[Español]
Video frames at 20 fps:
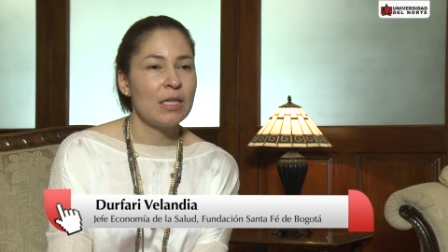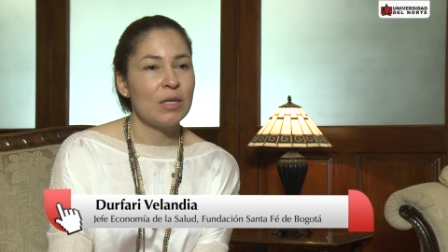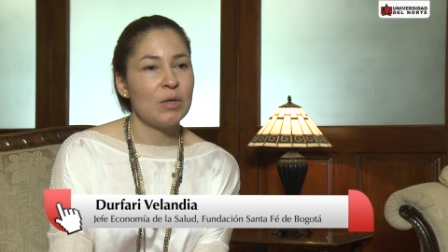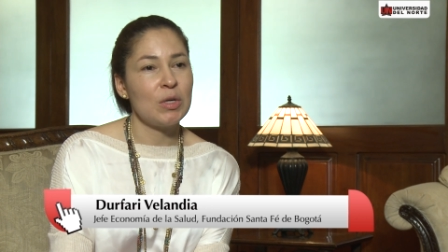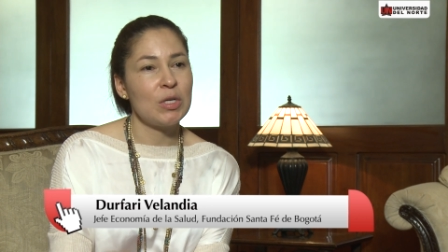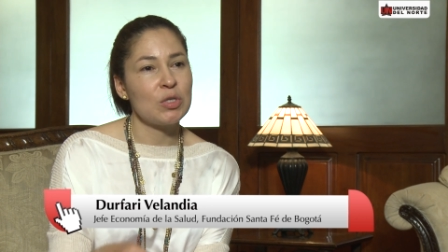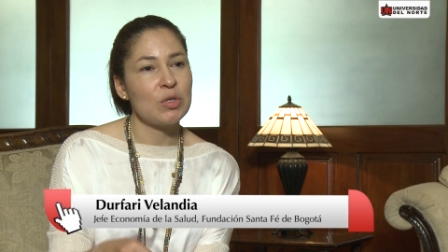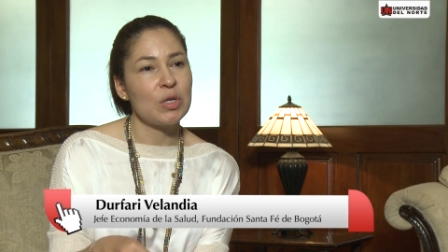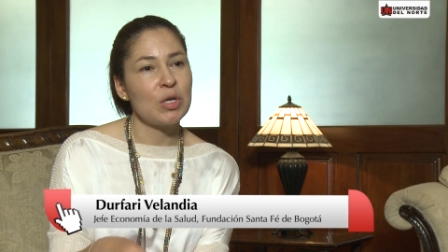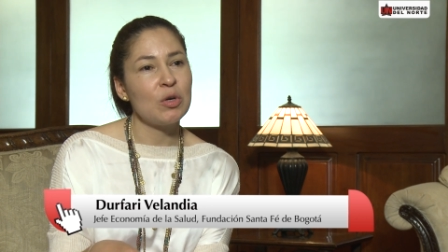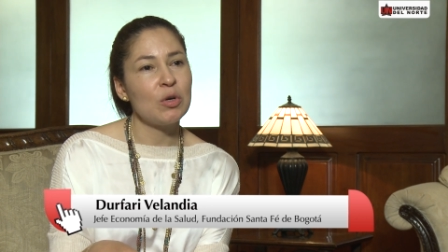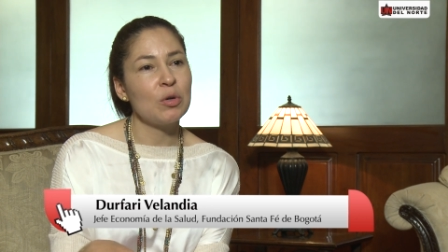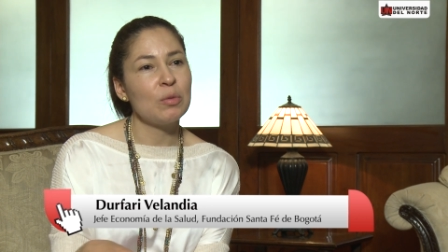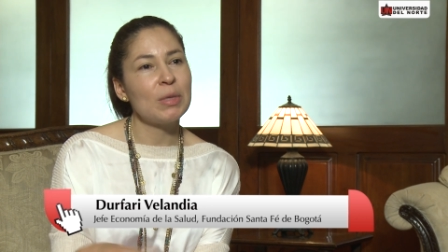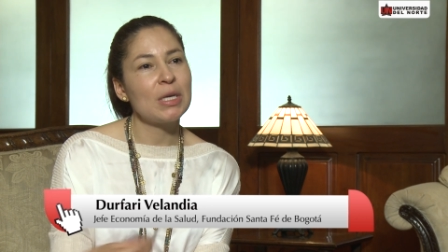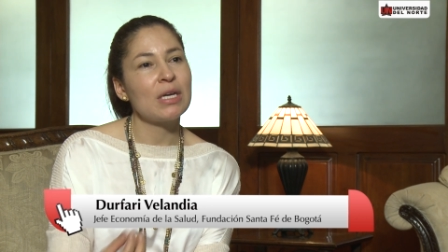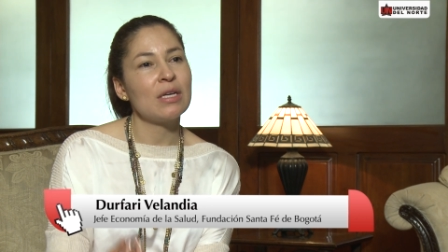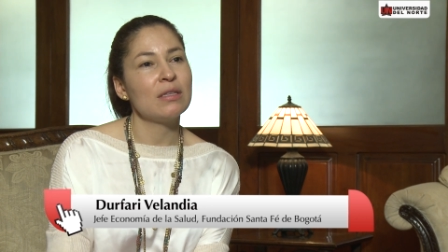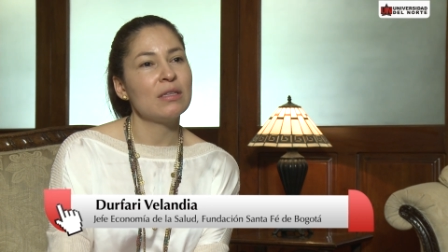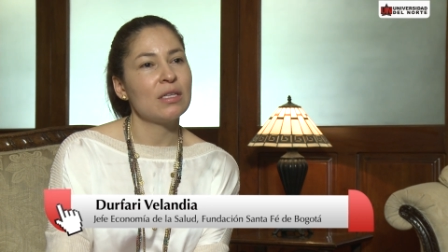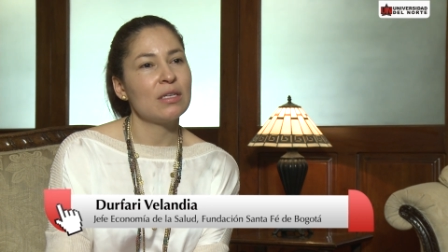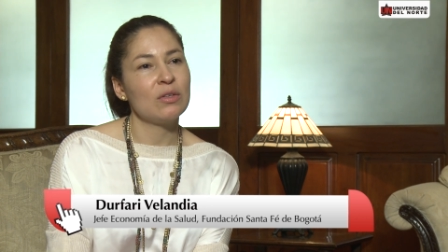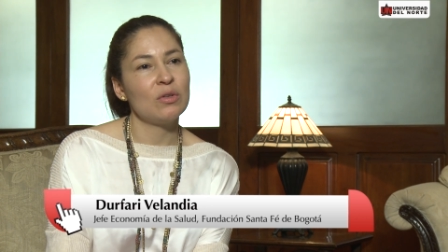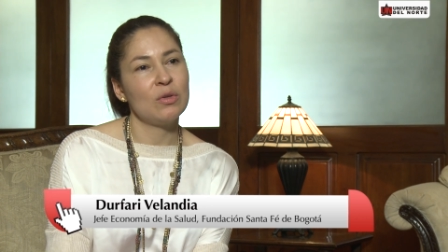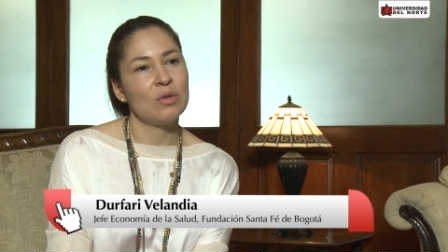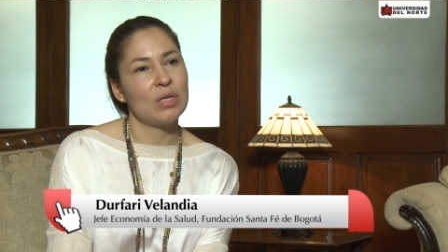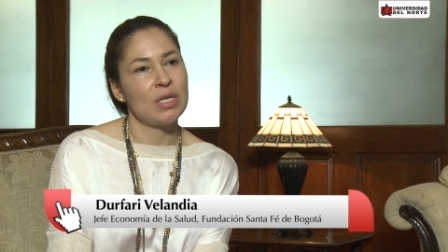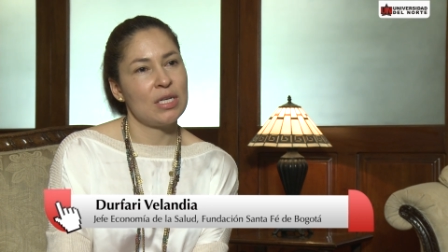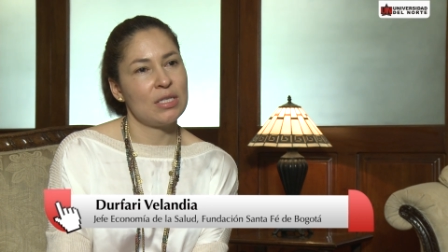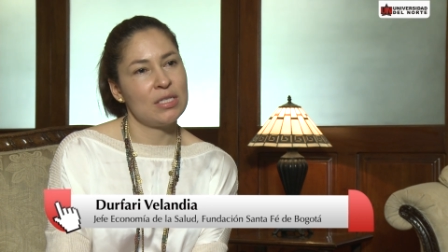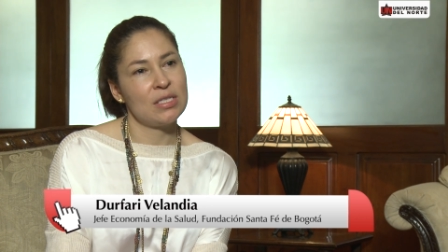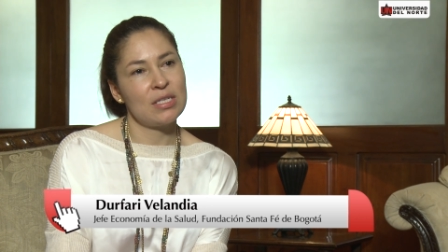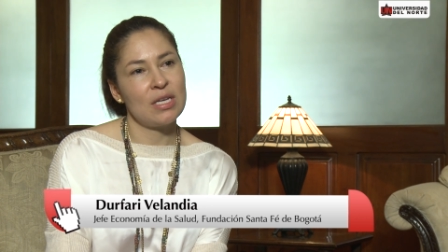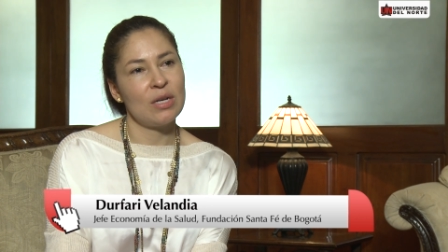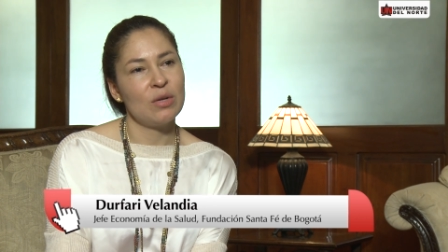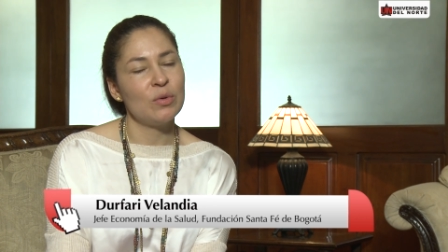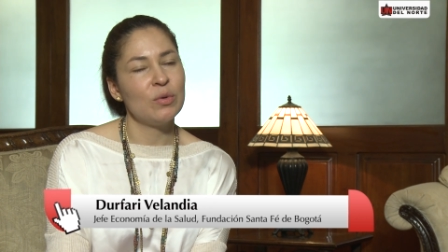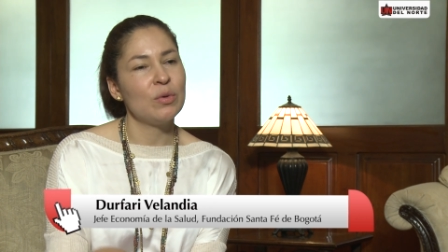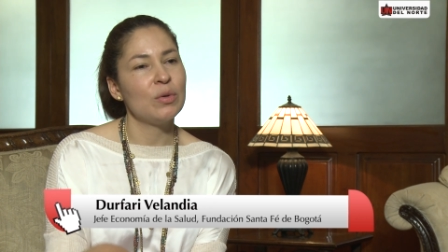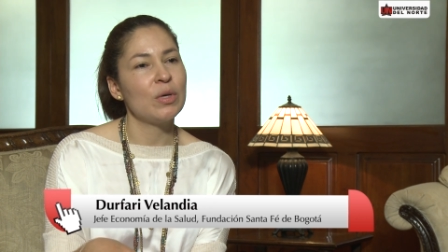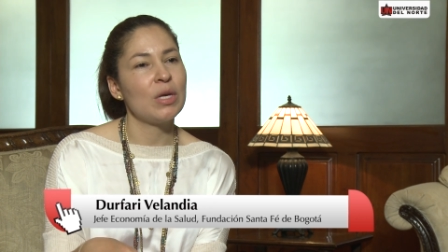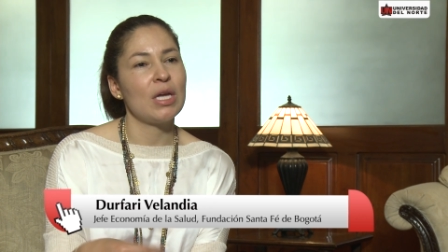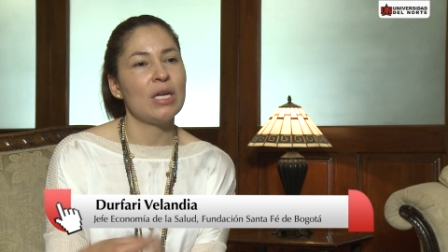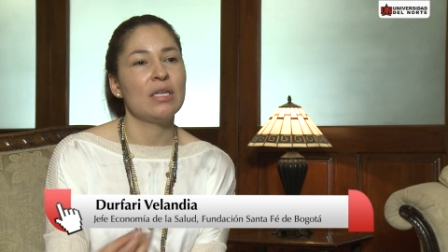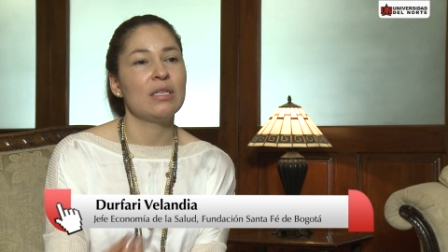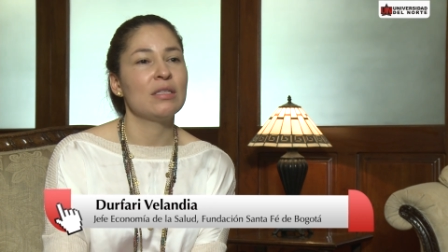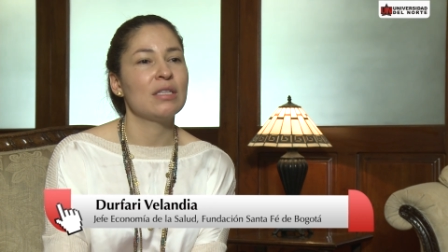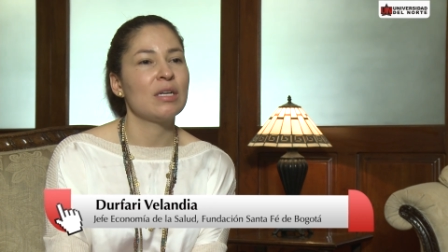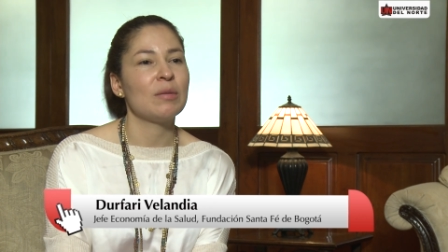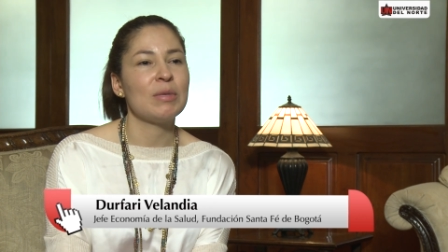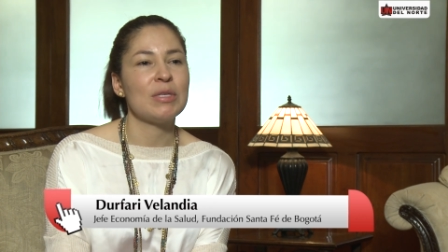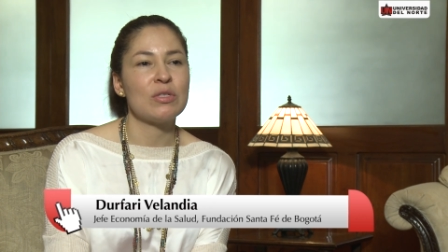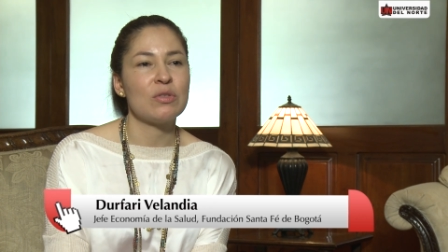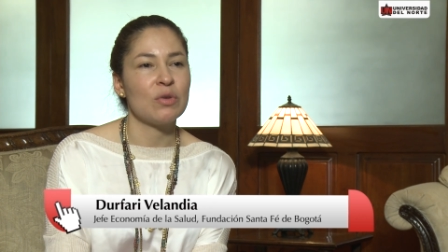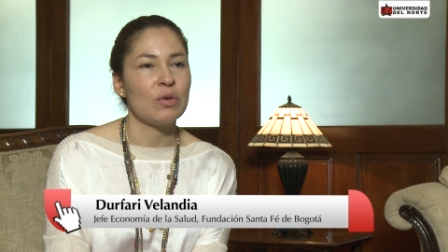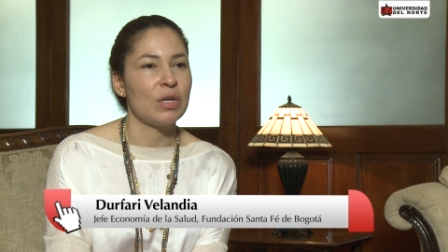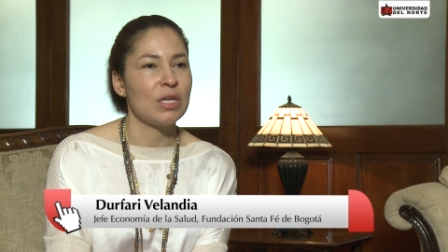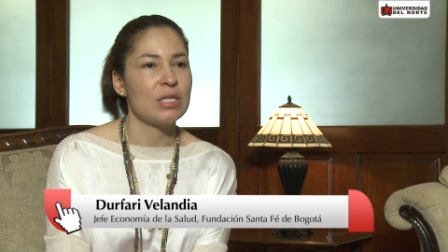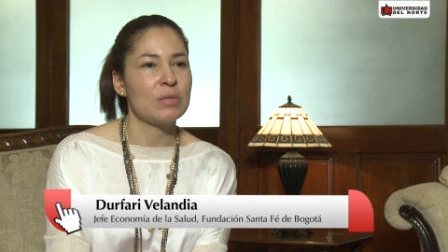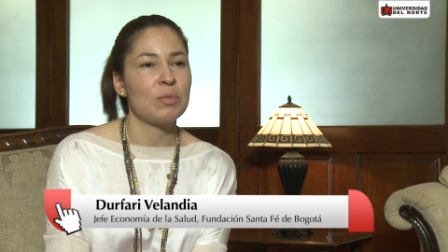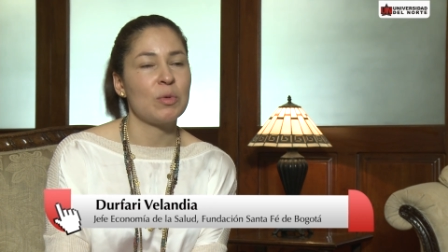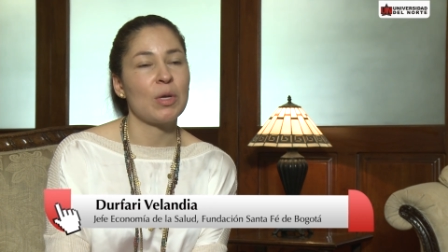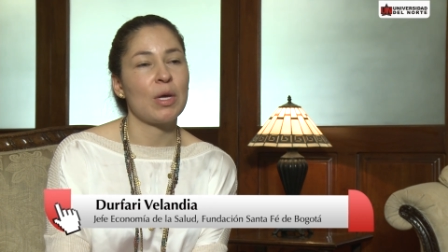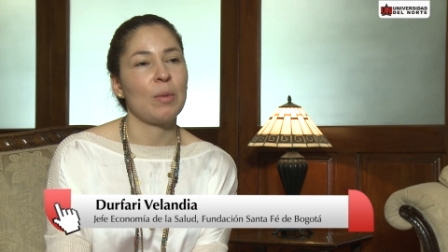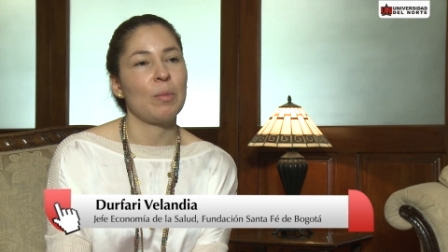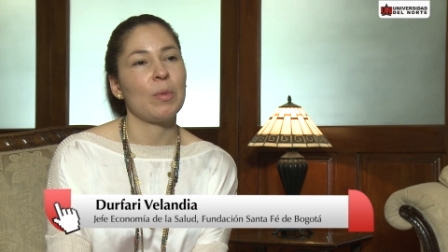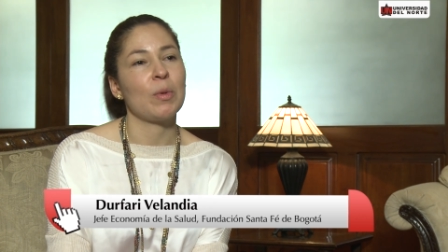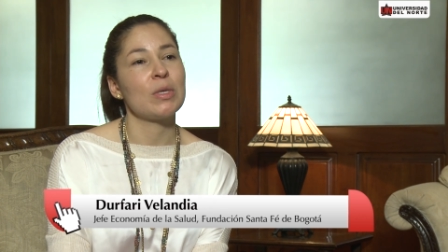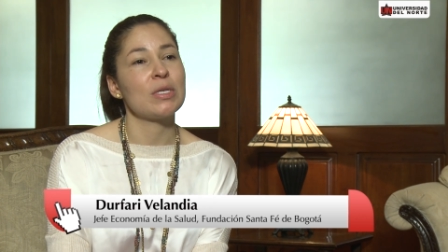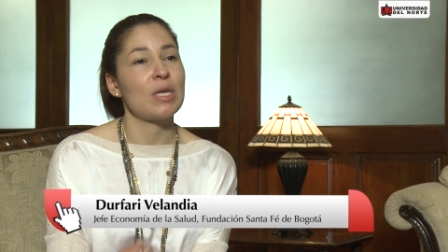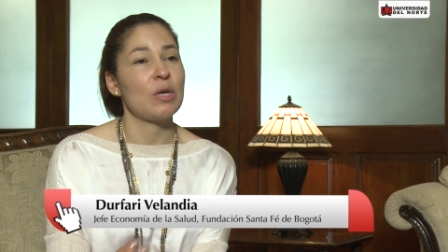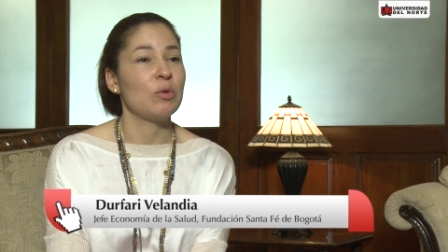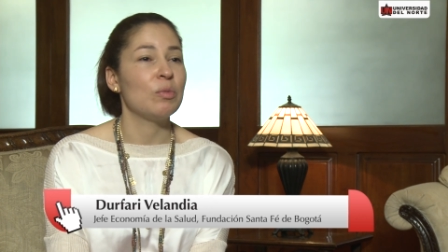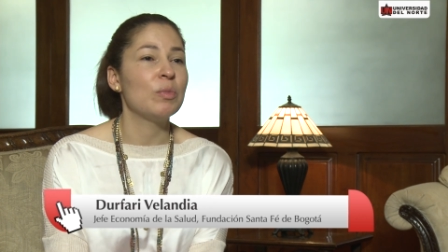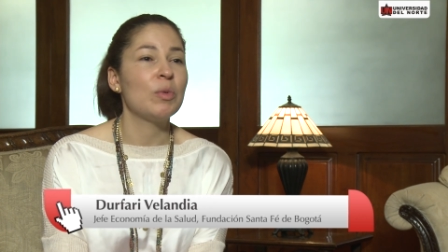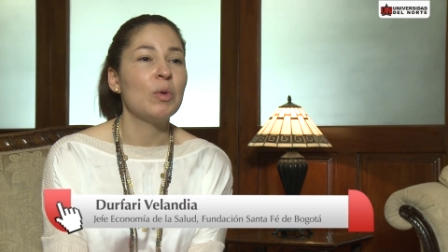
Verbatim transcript: De evaluación económica en tecnologías de salud, en intervenciones, por ejemplo, de salud